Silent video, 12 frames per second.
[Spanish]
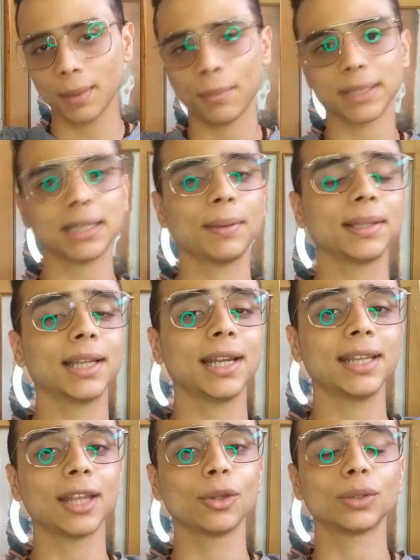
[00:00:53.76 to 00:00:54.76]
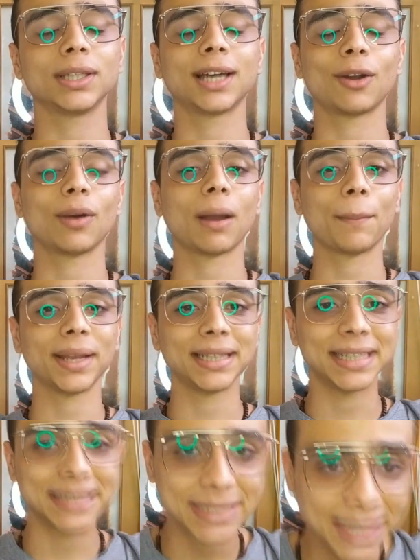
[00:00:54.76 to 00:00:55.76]
básicamente le diagnosticaron
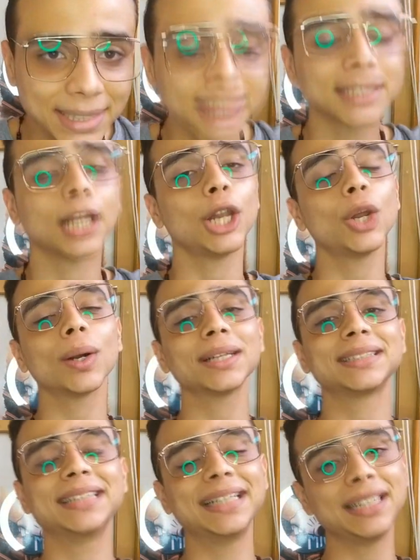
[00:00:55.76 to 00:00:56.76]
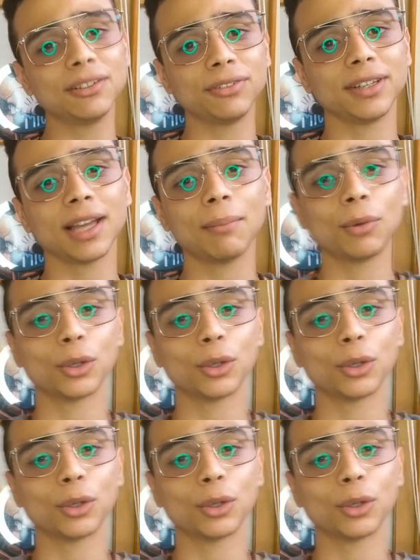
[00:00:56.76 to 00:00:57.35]
apendicitis, lo que significa